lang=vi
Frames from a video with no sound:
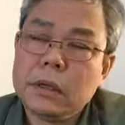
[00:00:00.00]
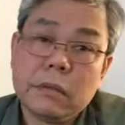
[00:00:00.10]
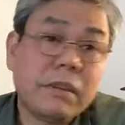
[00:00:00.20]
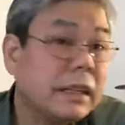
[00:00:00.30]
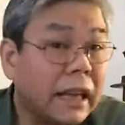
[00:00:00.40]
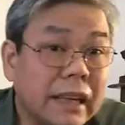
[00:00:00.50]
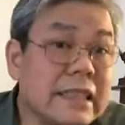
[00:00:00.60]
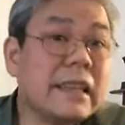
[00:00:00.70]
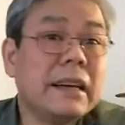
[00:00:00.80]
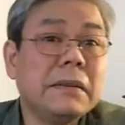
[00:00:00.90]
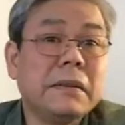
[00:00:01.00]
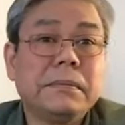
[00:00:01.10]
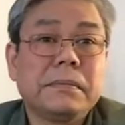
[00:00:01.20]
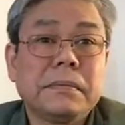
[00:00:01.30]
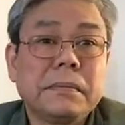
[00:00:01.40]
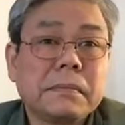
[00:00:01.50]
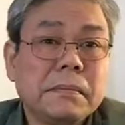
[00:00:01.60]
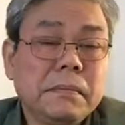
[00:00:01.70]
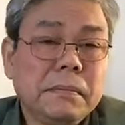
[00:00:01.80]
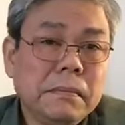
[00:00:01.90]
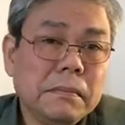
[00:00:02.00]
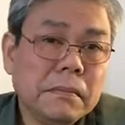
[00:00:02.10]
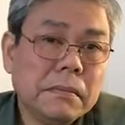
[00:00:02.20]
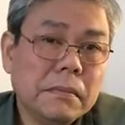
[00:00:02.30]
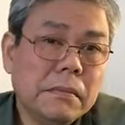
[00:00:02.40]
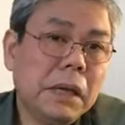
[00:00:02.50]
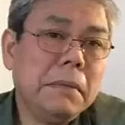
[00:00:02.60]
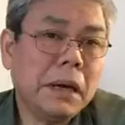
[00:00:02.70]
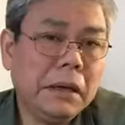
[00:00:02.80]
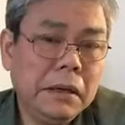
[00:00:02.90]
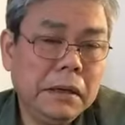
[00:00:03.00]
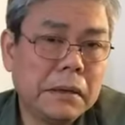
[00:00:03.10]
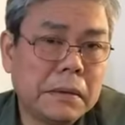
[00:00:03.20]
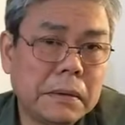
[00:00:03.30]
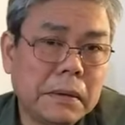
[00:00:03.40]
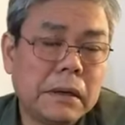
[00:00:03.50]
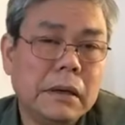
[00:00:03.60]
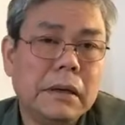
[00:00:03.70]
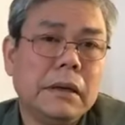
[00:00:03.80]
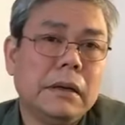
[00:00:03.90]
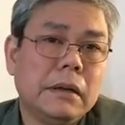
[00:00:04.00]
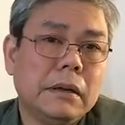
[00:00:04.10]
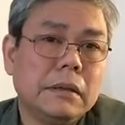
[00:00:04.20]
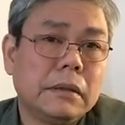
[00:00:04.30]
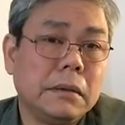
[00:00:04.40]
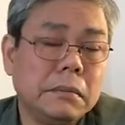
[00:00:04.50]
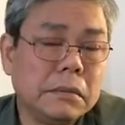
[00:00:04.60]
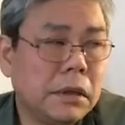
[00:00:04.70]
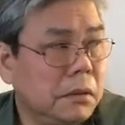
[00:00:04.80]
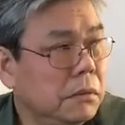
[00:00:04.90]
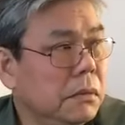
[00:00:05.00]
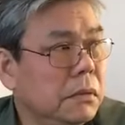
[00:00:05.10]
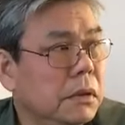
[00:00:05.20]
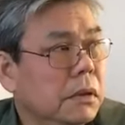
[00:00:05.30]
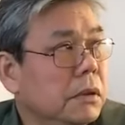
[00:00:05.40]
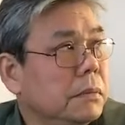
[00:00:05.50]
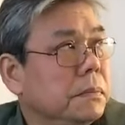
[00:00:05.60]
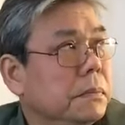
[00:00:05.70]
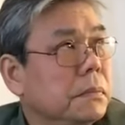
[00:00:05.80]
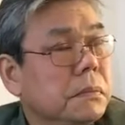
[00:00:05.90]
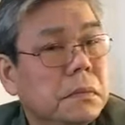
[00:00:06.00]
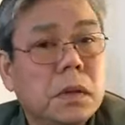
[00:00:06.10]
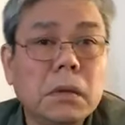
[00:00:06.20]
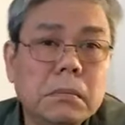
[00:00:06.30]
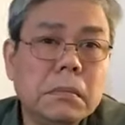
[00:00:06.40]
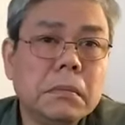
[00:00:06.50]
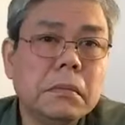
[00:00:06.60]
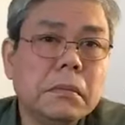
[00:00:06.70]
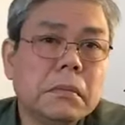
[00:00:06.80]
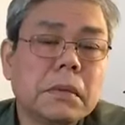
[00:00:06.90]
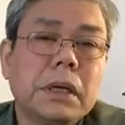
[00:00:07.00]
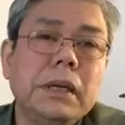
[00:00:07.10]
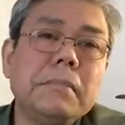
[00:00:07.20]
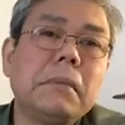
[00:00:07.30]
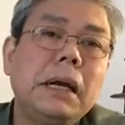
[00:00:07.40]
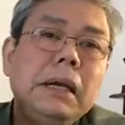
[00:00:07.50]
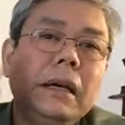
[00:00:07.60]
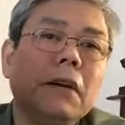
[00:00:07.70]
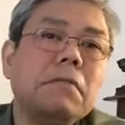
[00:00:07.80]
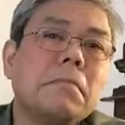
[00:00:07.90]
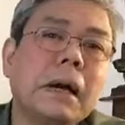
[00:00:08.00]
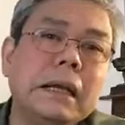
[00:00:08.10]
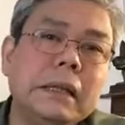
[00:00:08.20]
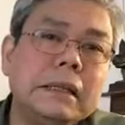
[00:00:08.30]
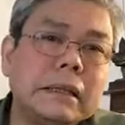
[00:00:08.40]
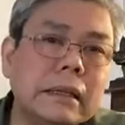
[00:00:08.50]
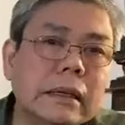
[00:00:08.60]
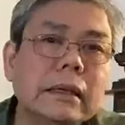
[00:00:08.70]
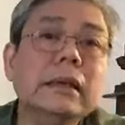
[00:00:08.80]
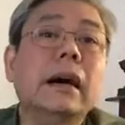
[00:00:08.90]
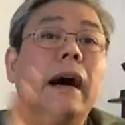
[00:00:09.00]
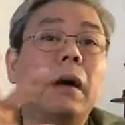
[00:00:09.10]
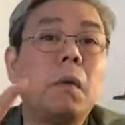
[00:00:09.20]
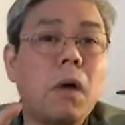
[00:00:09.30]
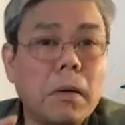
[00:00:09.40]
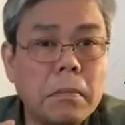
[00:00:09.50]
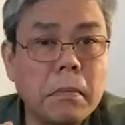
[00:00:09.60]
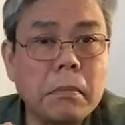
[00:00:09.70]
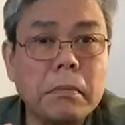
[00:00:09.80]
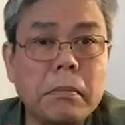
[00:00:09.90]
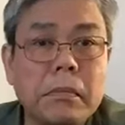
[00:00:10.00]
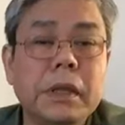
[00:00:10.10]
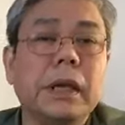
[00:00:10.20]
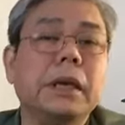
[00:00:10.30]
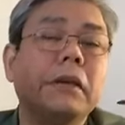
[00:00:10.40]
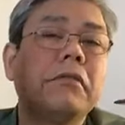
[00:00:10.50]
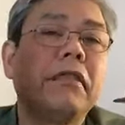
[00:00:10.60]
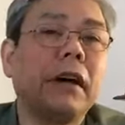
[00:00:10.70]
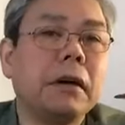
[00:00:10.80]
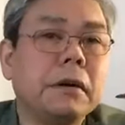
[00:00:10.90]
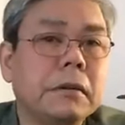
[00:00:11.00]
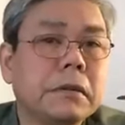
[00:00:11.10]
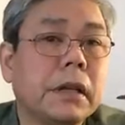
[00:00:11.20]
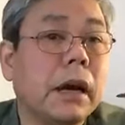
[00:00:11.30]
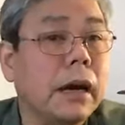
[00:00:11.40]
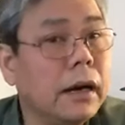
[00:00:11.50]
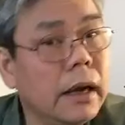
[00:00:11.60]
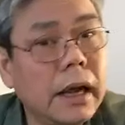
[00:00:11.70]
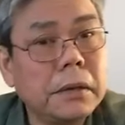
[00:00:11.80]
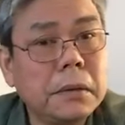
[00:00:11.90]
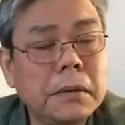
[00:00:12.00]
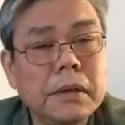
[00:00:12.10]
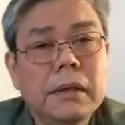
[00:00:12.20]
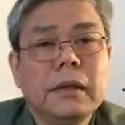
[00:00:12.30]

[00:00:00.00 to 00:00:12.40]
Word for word: Và tại sao máy bay của uh, tổng thống uh, Trump khi bay không bay từ ở Guam để vào thẳng Hà Nội